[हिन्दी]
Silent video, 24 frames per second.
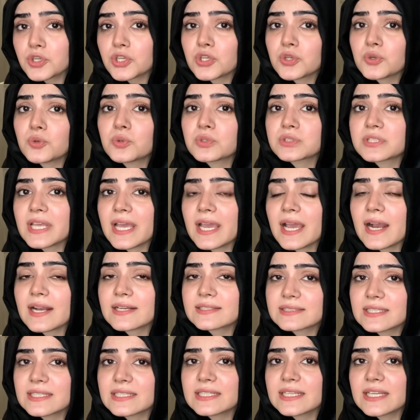क्यों होता है
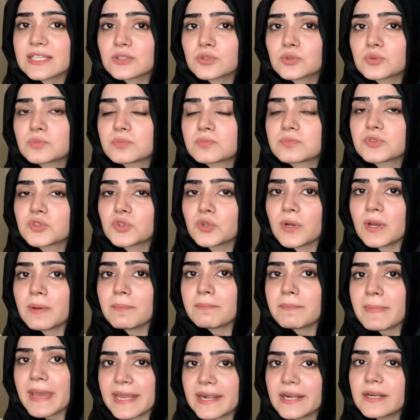अक्सर ये जो
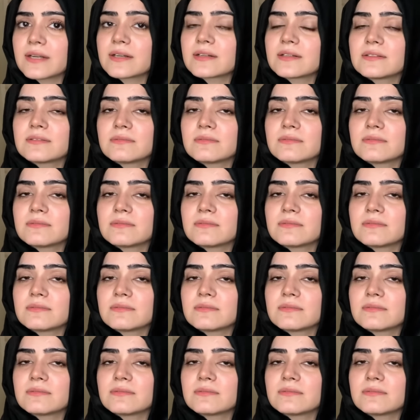मैरिड